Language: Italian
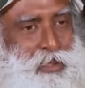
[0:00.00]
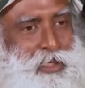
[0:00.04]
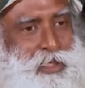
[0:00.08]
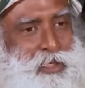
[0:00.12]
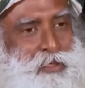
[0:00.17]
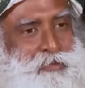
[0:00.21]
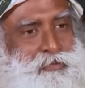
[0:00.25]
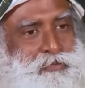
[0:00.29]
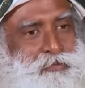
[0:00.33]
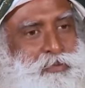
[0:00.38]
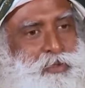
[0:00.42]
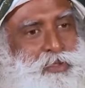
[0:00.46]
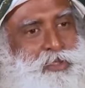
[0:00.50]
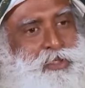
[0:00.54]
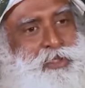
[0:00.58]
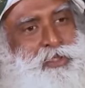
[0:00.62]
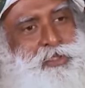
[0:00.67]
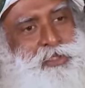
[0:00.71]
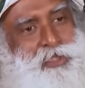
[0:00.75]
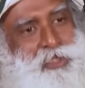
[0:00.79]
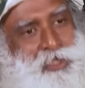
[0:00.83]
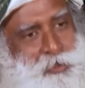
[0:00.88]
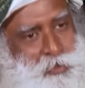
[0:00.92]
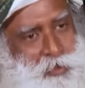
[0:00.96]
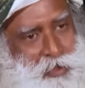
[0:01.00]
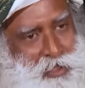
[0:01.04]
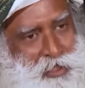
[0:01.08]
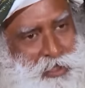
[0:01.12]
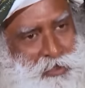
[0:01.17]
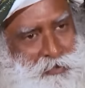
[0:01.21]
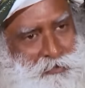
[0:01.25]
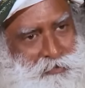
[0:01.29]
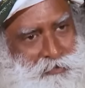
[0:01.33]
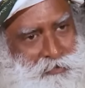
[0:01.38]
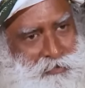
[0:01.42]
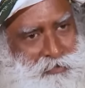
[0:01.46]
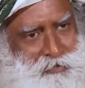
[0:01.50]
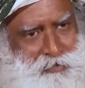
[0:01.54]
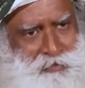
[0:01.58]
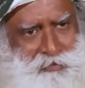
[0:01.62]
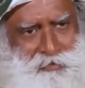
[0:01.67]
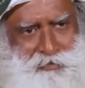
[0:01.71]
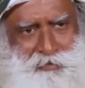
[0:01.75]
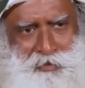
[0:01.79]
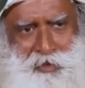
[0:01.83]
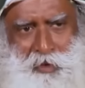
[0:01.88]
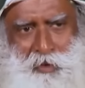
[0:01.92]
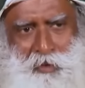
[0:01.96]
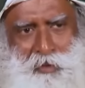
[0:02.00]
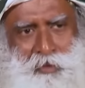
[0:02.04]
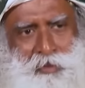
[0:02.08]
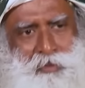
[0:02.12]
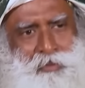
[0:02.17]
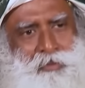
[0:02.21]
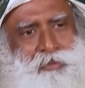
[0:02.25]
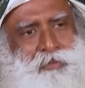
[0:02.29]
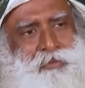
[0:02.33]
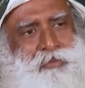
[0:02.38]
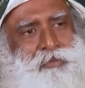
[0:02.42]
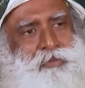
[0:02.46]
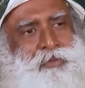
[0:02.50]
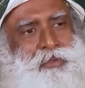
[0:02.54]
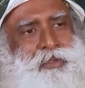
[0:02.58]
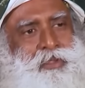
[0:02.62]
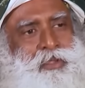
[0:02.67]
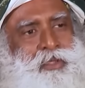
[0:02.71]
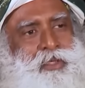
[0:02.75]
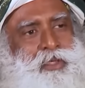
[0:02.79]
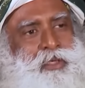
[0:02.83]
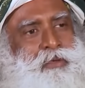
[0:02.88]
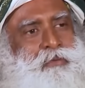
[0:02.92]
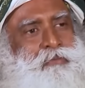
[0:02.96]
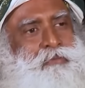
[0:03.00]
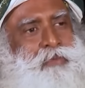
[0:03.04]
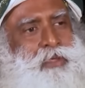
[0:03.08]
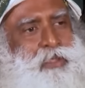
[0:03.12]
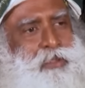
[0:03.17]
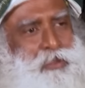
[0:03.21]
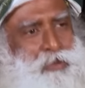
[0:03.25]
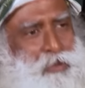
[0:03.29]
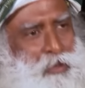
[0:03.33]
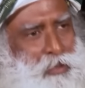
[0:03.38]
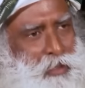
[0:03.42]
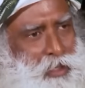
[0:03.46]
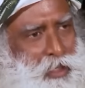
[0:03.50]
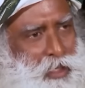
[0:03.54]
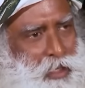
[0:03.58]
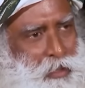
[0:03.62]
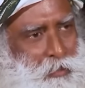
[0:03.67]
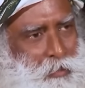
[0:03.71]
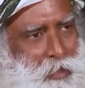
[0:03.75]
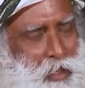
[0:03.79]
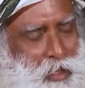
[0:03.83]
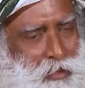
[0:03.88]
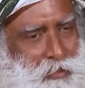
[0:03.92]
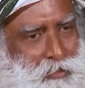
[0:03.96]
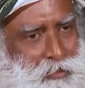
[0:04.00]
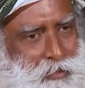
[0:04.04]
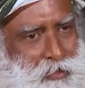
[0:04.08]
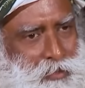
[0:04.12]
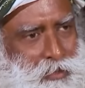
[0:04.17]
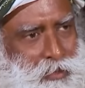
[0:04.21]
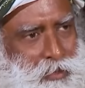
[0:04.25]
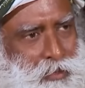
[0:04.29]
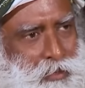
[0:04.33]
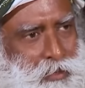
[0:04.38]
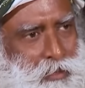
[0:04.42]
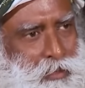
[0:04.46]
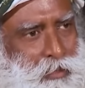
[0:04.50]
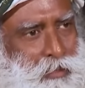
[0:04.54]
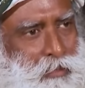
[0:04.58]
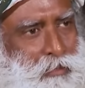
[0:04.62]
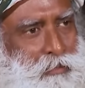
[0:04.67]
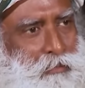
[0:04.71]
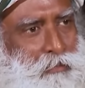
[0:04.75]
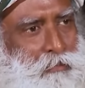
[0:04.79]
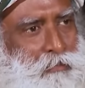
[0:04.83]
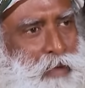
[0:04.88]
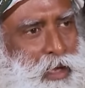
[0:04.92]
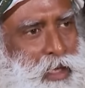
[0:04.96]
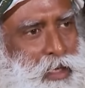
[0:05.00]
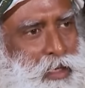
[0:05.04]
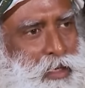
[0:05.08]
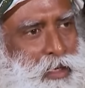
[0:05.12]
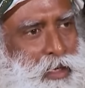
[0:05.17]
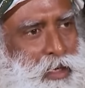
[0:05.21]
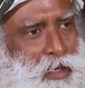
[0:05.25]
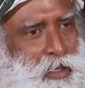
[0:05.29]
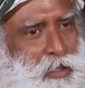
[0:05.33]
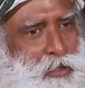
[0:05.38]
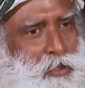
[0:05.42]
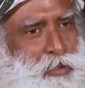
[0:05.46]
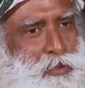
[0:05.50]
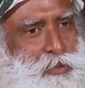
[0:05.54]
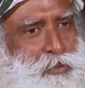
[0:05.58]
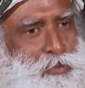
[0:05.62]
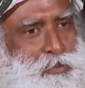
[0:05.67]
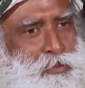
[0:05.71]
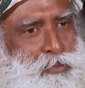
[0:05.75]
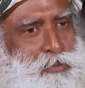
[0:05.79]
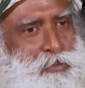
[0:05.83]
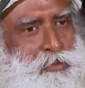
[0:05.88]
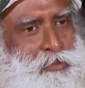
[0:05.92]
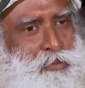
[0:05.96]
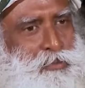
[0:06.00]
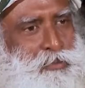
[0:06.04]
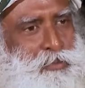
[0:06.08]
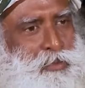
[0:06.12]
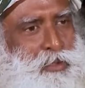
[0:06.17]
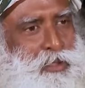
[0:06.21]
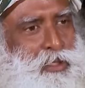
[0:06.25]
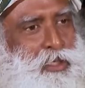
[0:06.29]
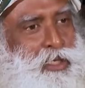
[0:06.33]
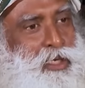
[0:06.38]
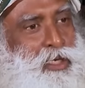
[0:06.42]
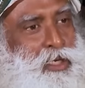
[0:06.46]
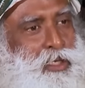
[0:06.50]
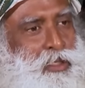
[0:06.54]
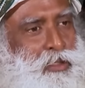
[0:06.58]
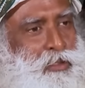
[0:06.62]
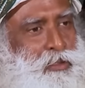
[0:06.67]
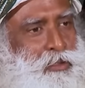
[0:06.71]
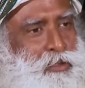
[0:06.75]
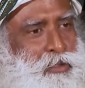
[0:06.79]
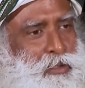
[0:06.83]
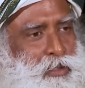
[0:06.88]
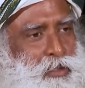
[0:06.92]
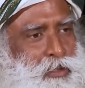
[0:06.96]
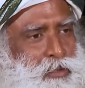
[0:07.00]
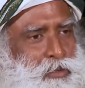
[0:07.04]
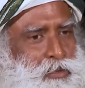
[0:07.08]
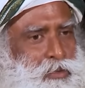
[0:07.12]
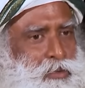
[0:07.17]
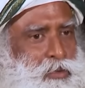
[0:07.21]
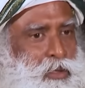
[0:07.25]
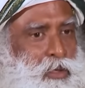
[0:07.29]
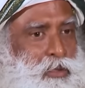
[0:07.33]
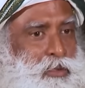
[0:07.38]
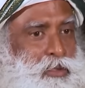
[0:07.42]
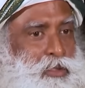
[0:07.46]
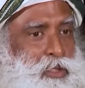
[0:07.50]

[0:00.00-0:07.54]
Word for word: credere contro non credere, no. Stiamo parlando di perché non puoi imparare a non prendere una